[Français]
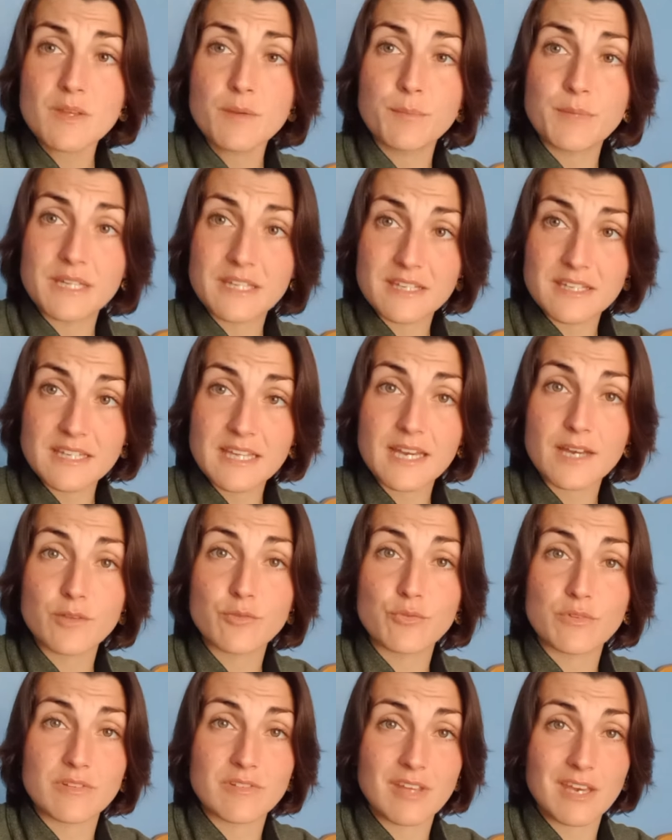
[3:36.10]
mais qui
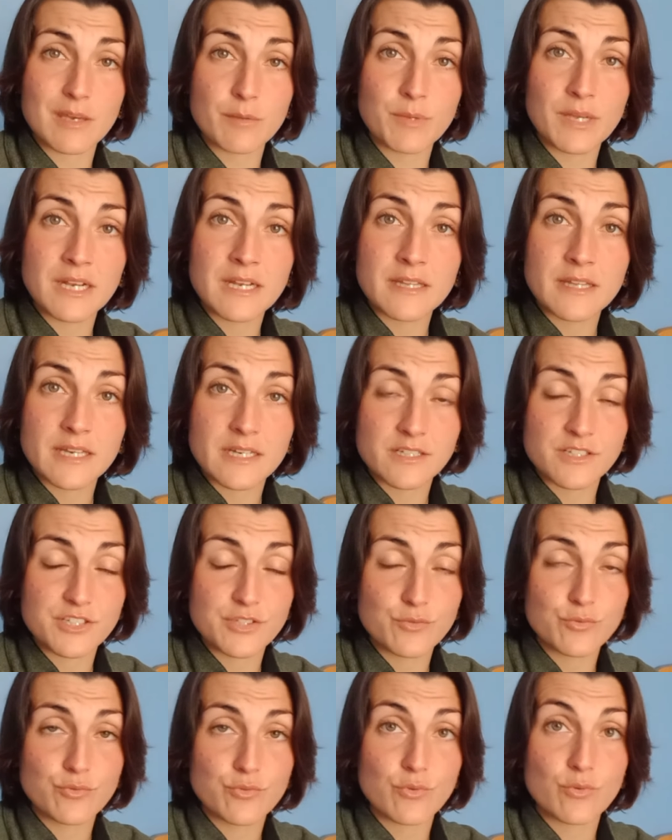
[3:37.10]
garde une très belle
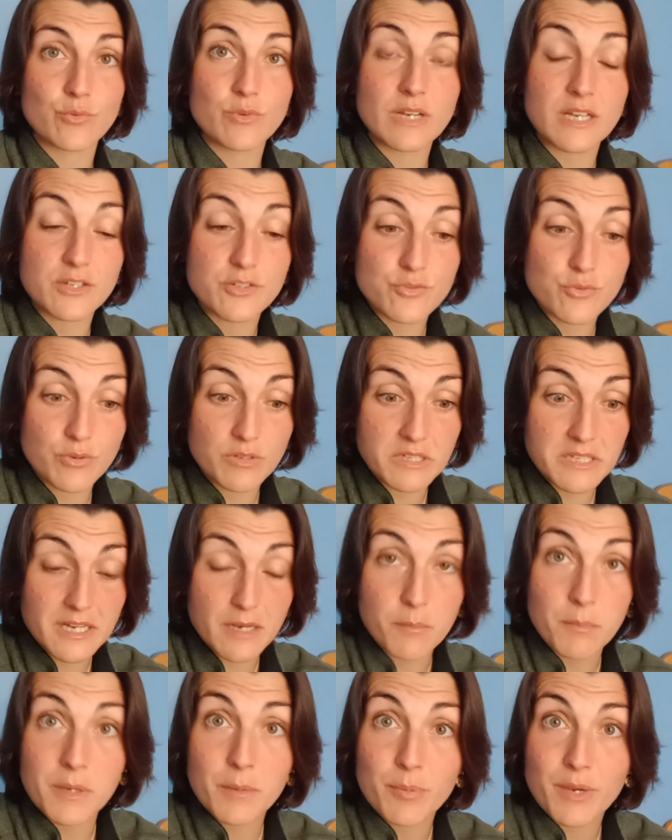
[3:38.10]
énergie tout au long de la journée,
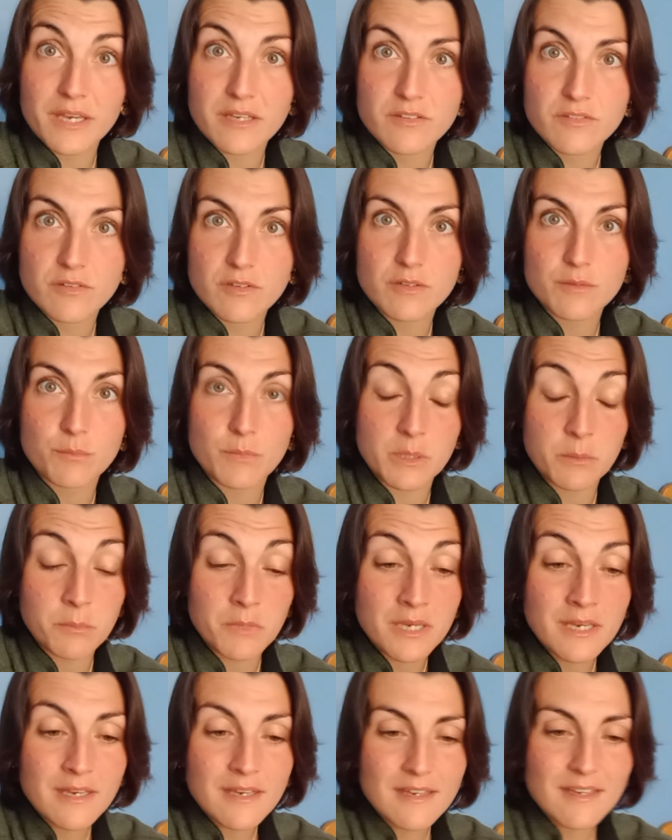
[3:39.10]
elle m'impressionne
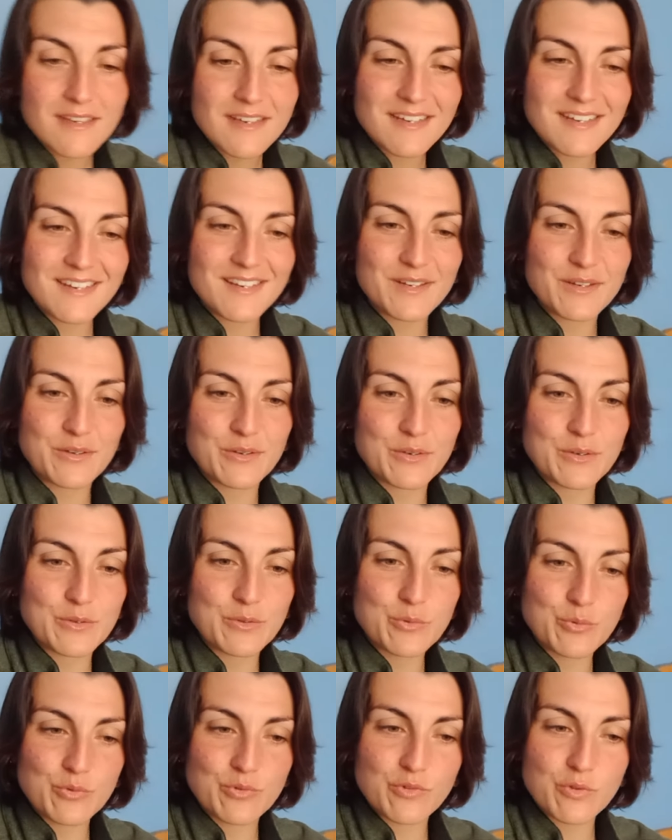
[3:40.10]
même. Euh,
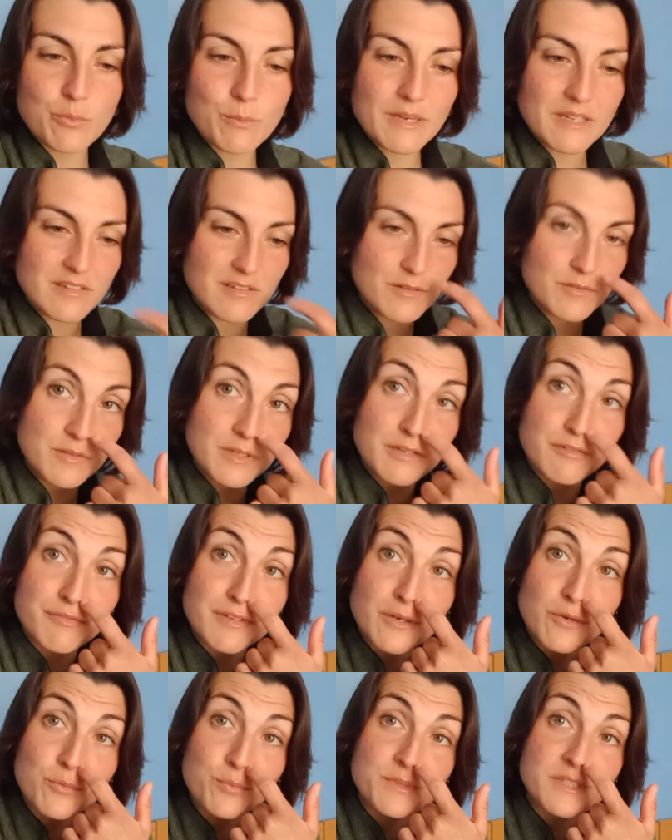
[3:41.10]
donc ce matin, on a
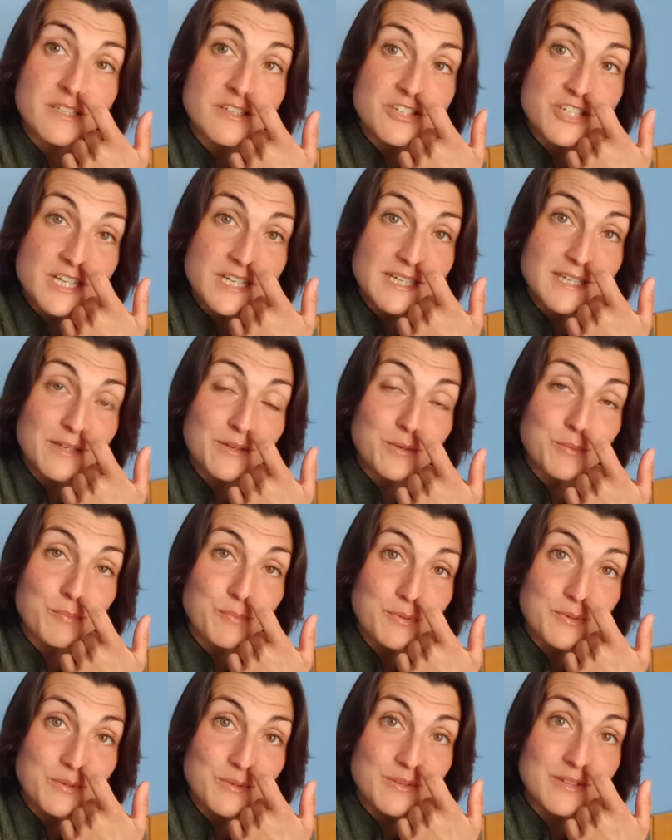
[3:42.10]
fait le petit
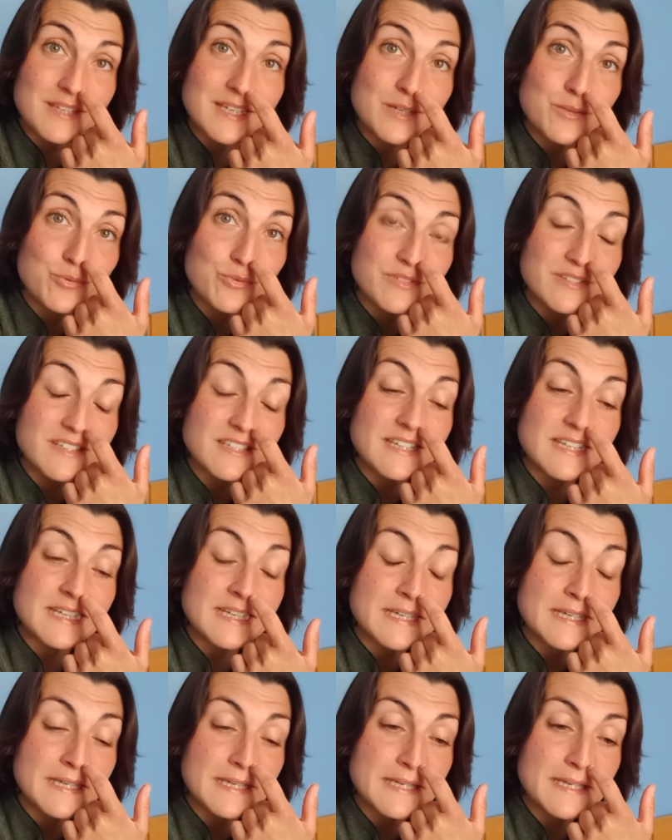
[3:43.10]
check-up euh, des
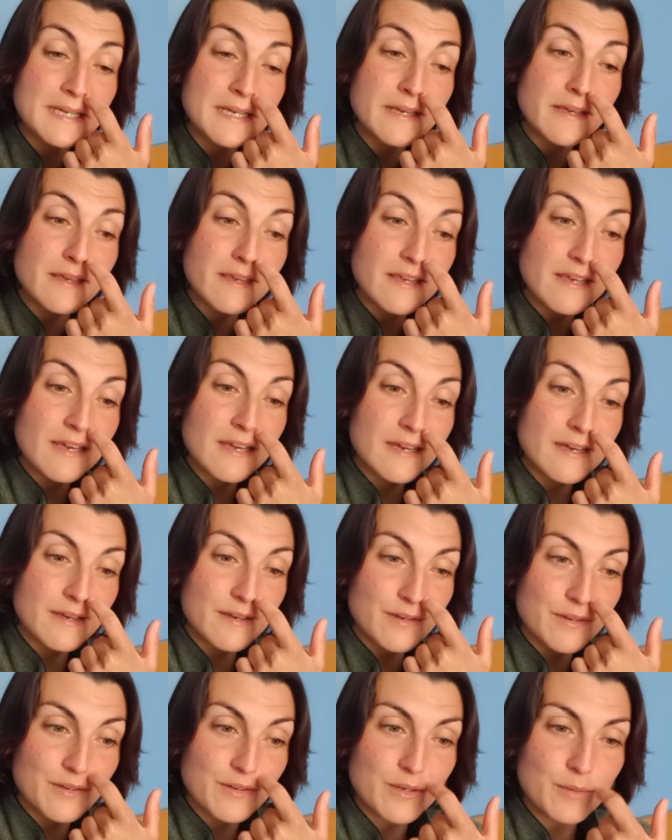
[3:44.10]
coussinets,
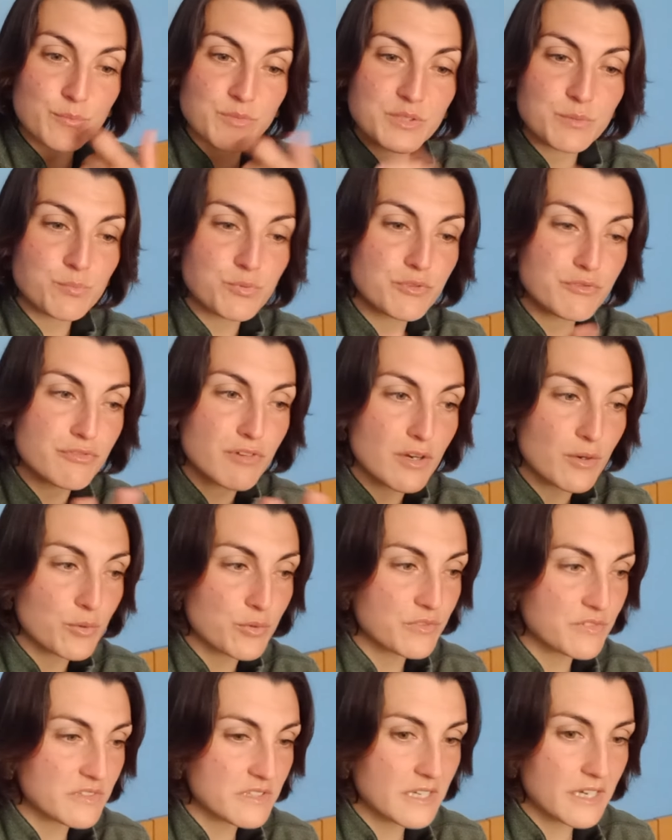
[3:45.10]
un petit peu voir
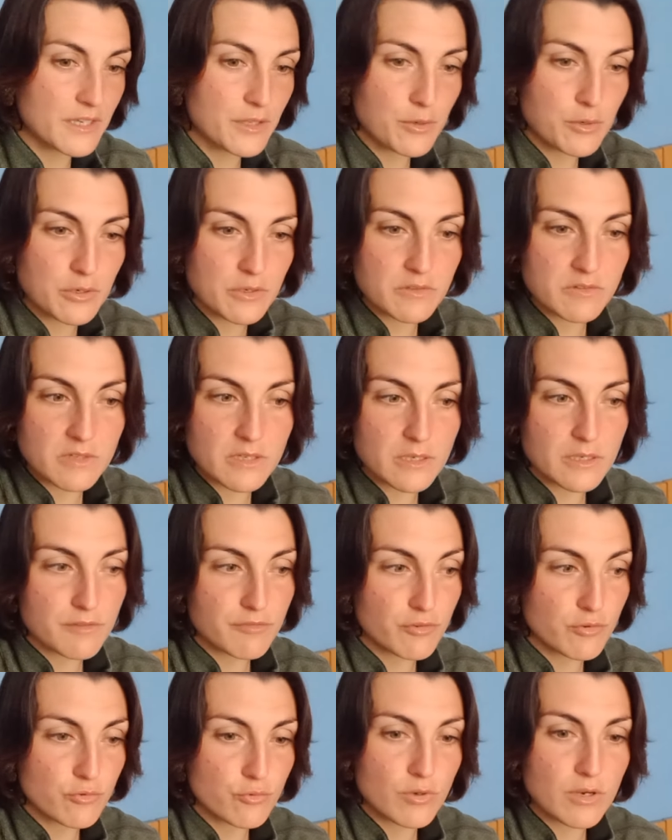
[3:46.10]
aussi ailleurs si
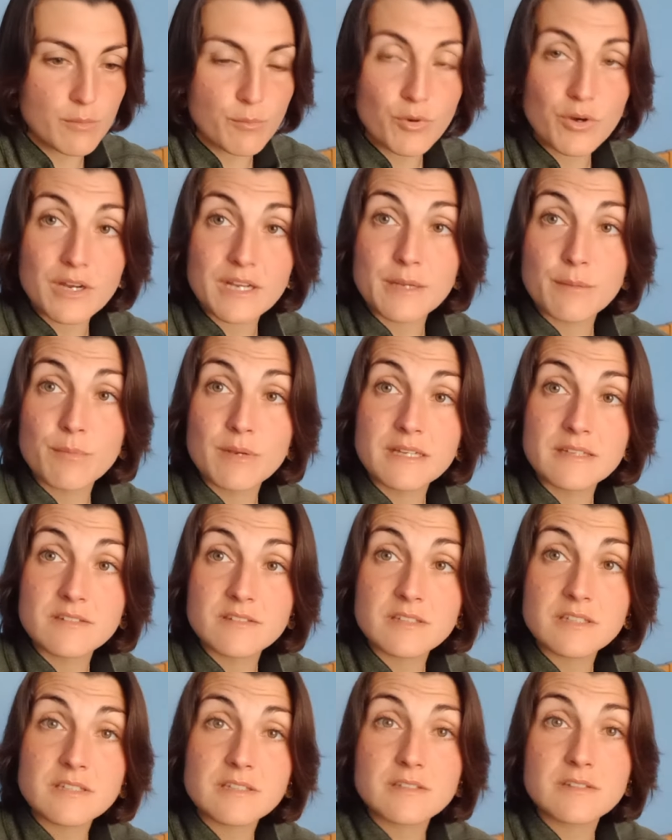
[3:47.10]
éventuellement elle est
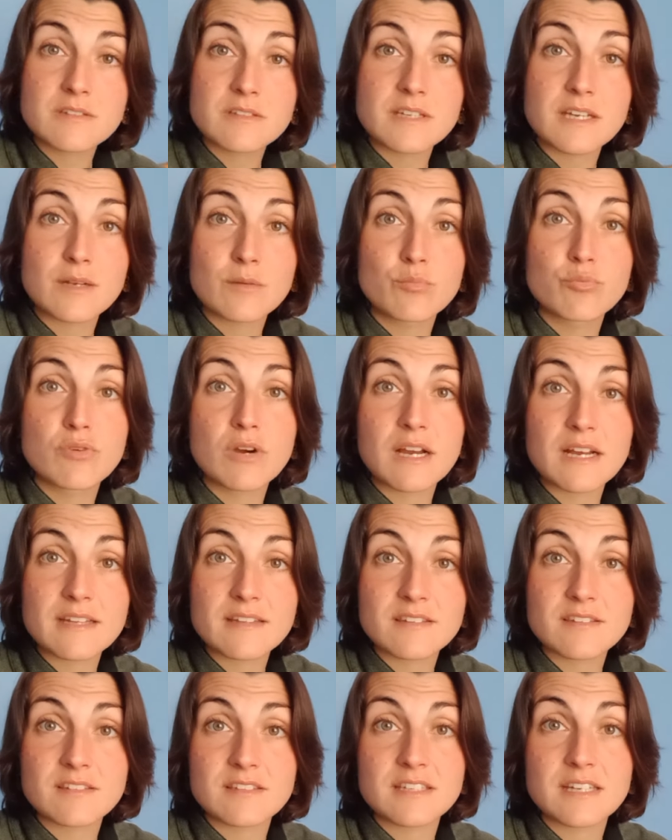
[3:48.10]
blessée, si elle
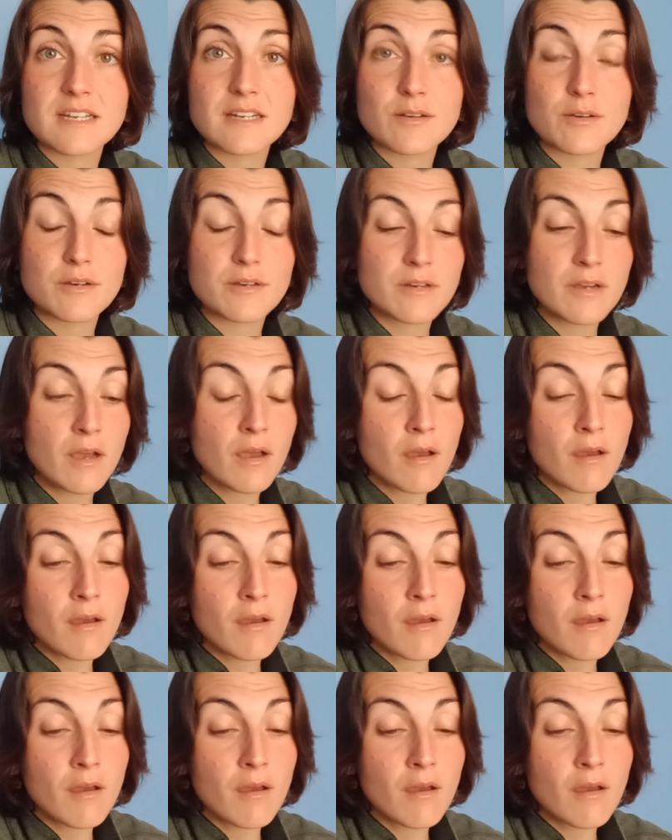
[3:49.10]
boite, si elle...